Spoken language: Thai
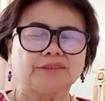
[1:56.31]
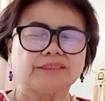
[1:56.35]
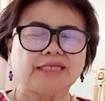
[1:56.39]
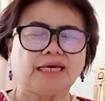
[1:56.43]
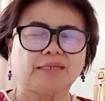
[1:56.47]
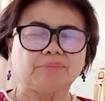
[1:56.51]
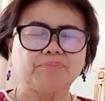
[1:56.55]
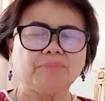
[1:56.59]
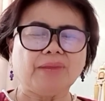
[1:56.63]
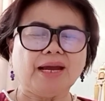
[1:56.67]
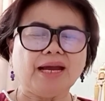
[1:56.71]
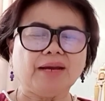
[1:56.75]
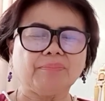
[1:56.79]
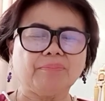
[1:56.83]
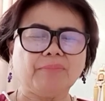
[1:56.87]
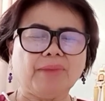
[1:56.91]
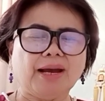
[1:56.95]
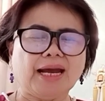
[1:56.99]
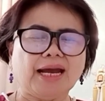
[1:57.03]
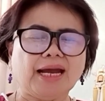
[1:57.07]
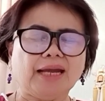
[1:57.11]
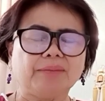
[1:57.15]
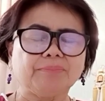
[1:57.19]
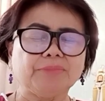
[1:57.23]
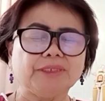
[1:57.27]
สัตว์มาก
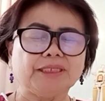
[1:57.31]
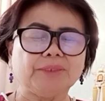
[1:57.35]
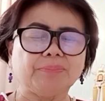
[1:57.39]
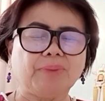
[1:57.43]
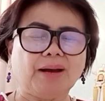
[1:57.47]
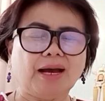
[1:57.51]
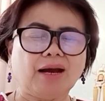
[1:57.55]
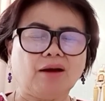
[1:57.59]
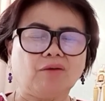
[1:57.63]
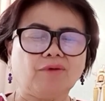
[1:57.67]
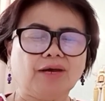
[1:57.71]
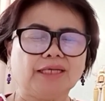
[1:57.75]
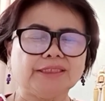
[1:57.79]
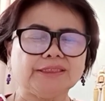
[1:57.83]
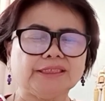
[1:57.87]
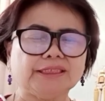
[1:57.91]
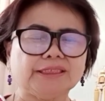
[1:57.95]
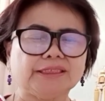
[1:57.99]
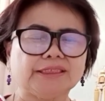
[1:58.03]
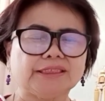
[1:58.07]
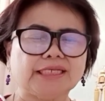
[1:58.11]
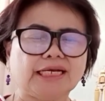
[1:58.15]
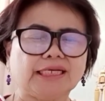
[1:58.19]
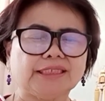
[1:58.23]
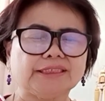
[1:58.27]
มายมีภาวะ
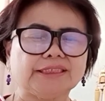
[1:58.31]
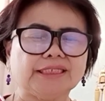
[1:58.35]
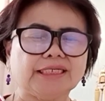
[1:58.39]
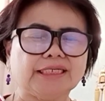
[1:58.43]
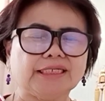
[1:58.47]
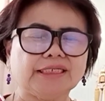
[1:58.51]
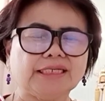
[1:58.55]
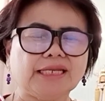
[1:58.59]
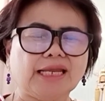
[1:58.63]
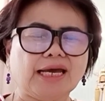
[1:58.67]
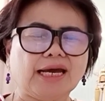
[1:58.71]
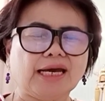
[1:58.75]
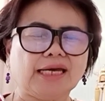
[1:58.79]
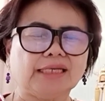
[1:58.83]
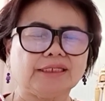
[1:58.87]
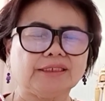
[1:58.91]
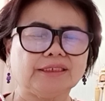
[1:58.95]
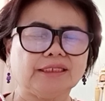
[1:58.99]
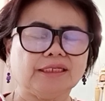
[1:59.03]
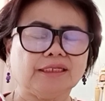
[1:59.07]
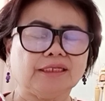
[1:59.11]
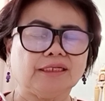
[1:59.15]
จิตใจเช่นนั้น